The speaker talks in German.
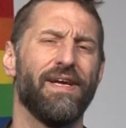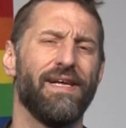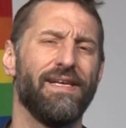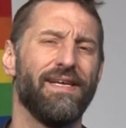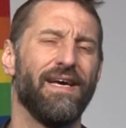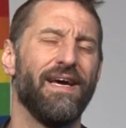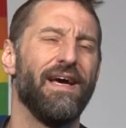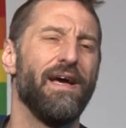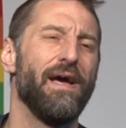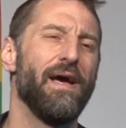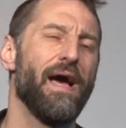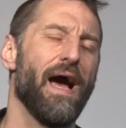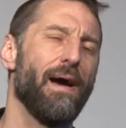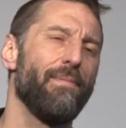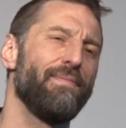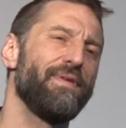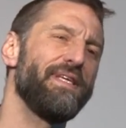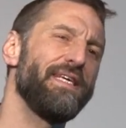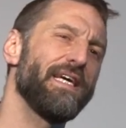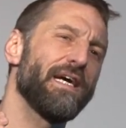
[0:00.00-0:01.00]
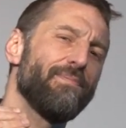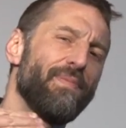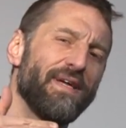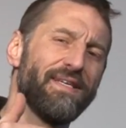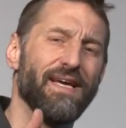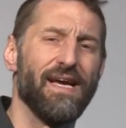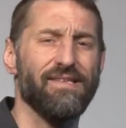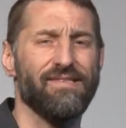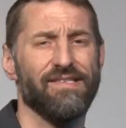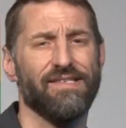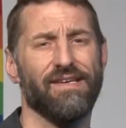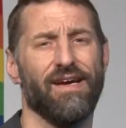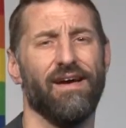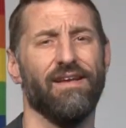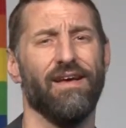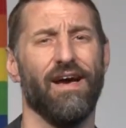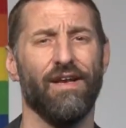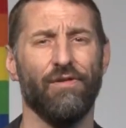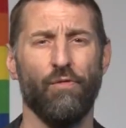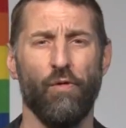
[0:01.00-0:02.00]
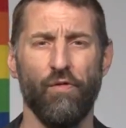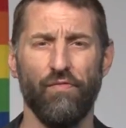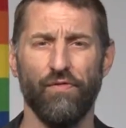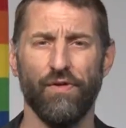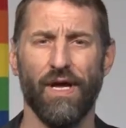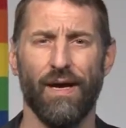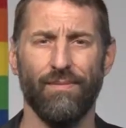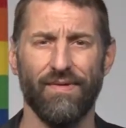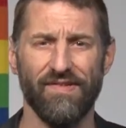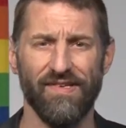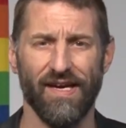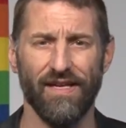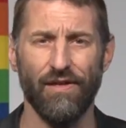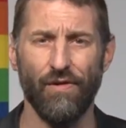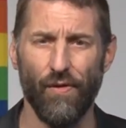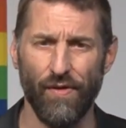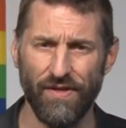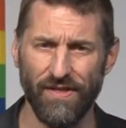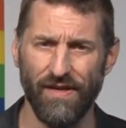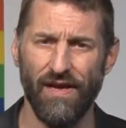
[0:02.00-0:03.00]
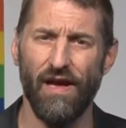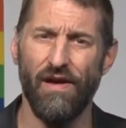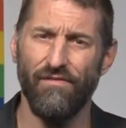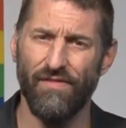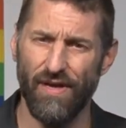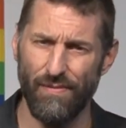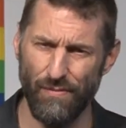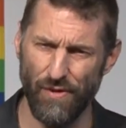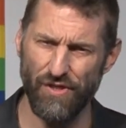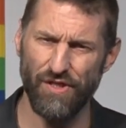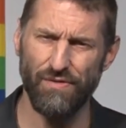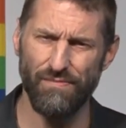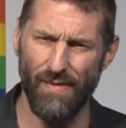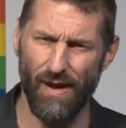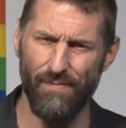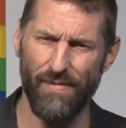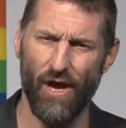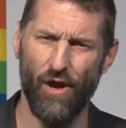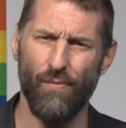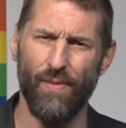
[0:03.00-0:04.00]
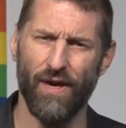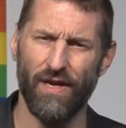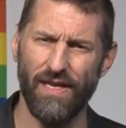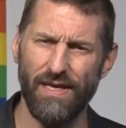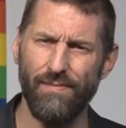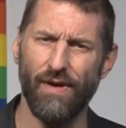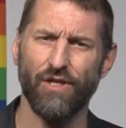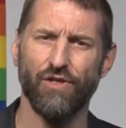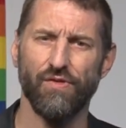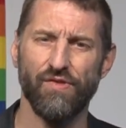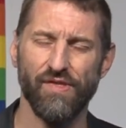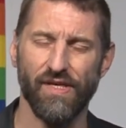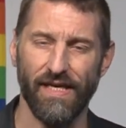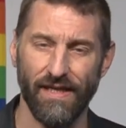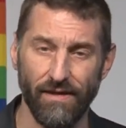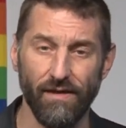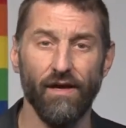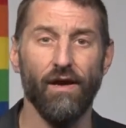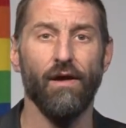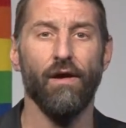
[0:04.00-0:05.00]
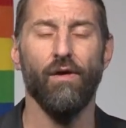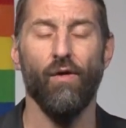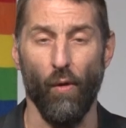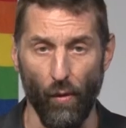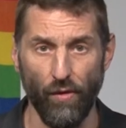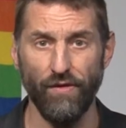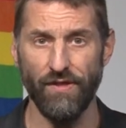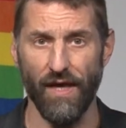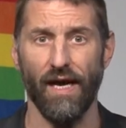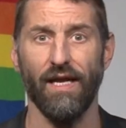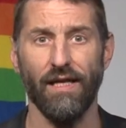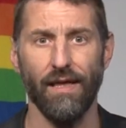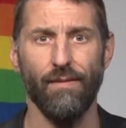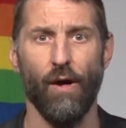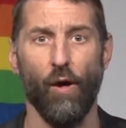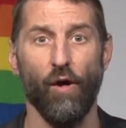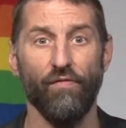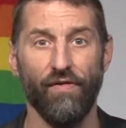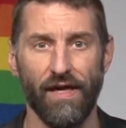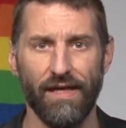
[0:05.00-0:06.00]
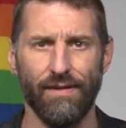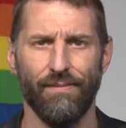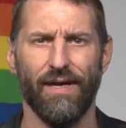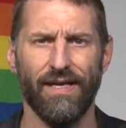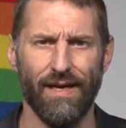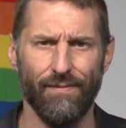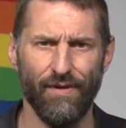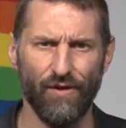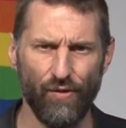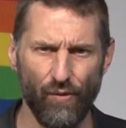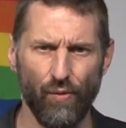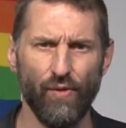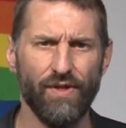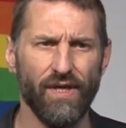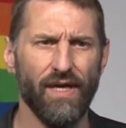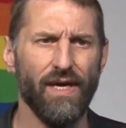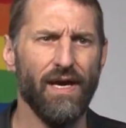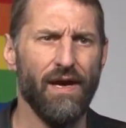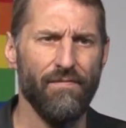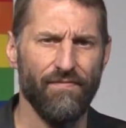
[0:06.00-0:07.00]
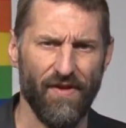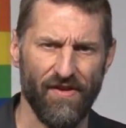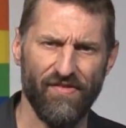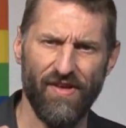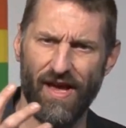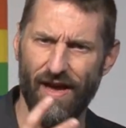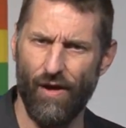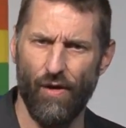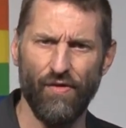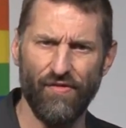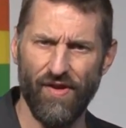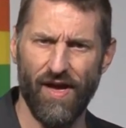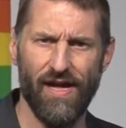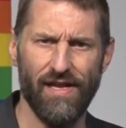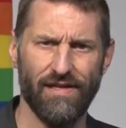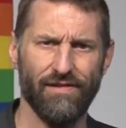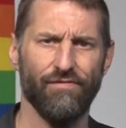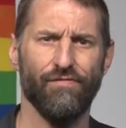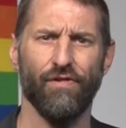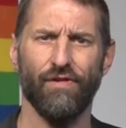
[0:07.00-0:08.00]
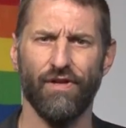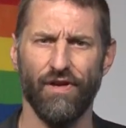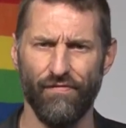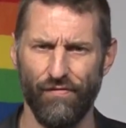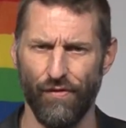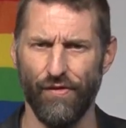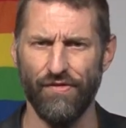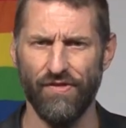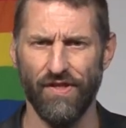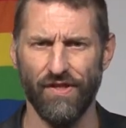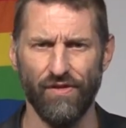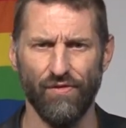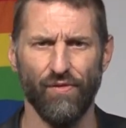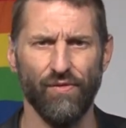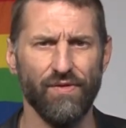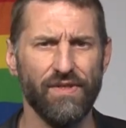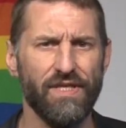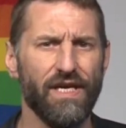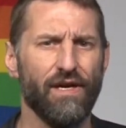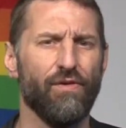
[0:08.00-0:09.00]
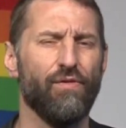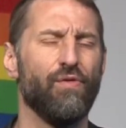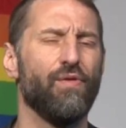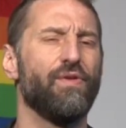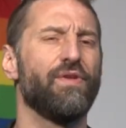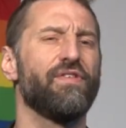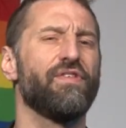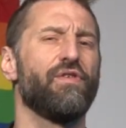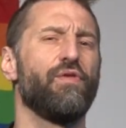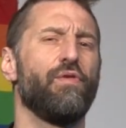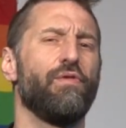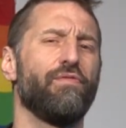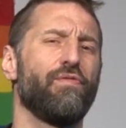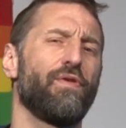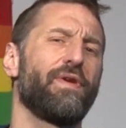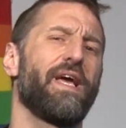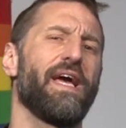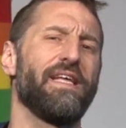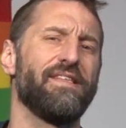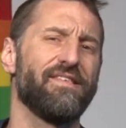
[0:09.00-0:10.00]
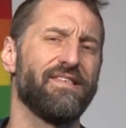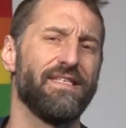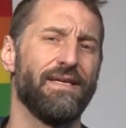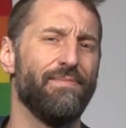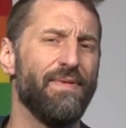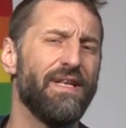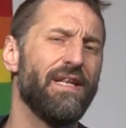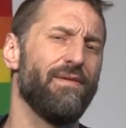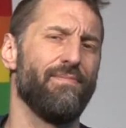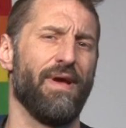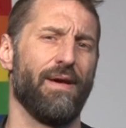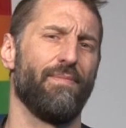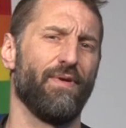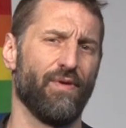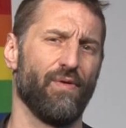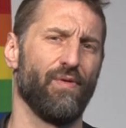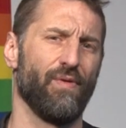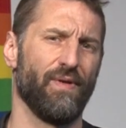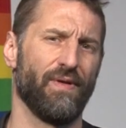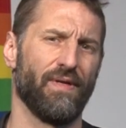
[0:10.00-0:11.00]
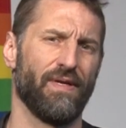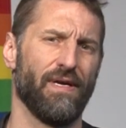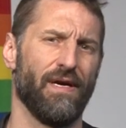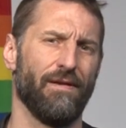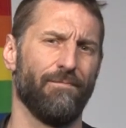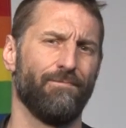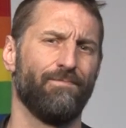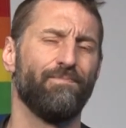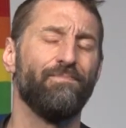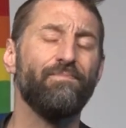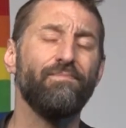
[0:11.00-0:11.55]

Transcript: wählen, haben die ihre Parteizentrale angerufen und haben gesagt, Leute, wir müssen mal mehr über Klimaschutz reden. Unter anderem auch, weil man damit gut das Heraushalten von Geflüchteten und Erhöhen, das Erhöhen von Grenzen im Mittelmeer begründen kann.